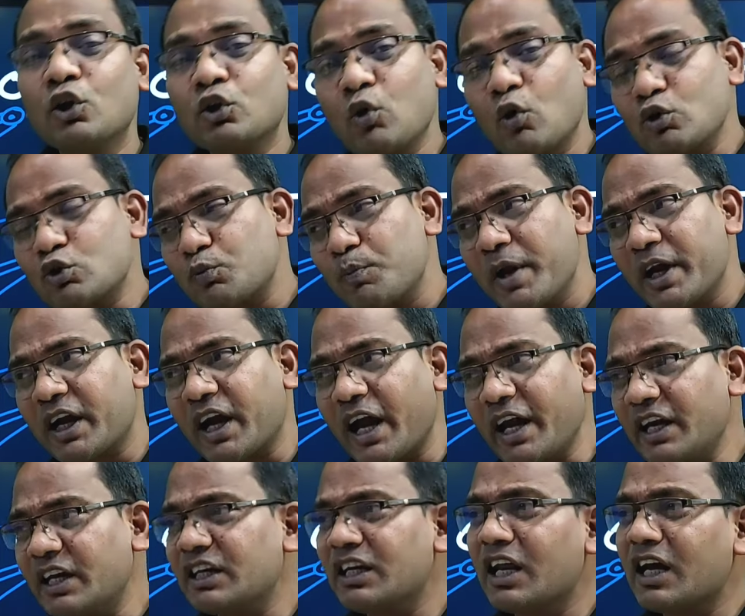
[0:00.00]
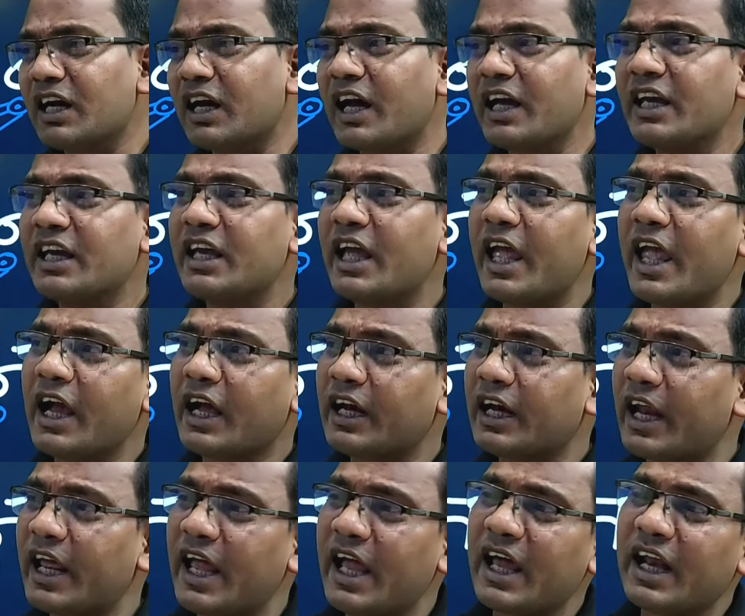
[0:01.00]
तो उसमें कहीं ना कहीं एक
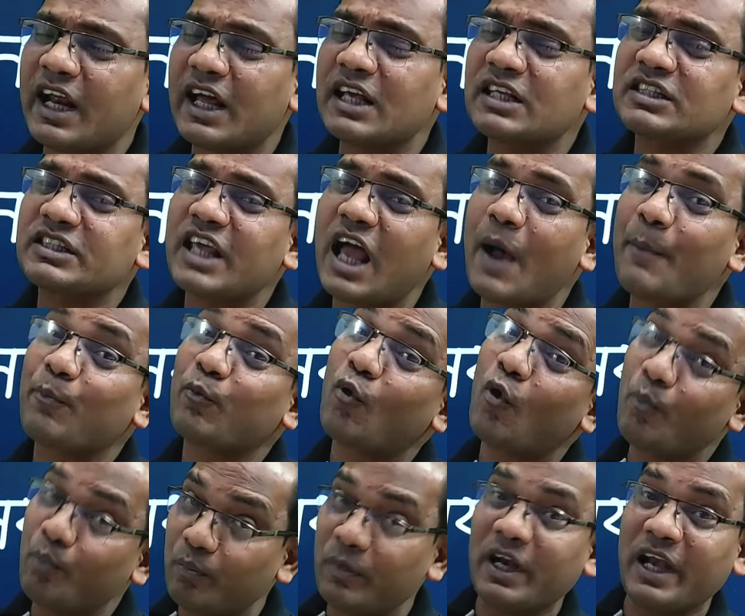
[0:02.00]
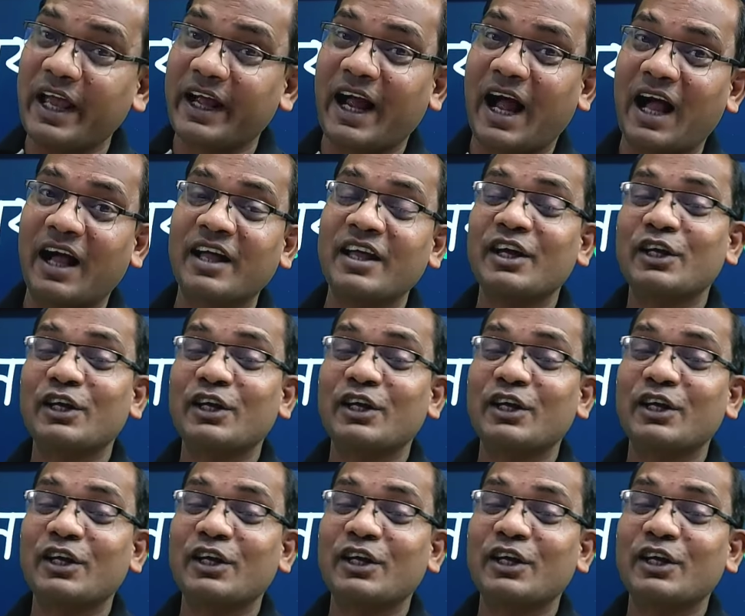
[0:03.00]
नया रहस्य आपको मिलेगा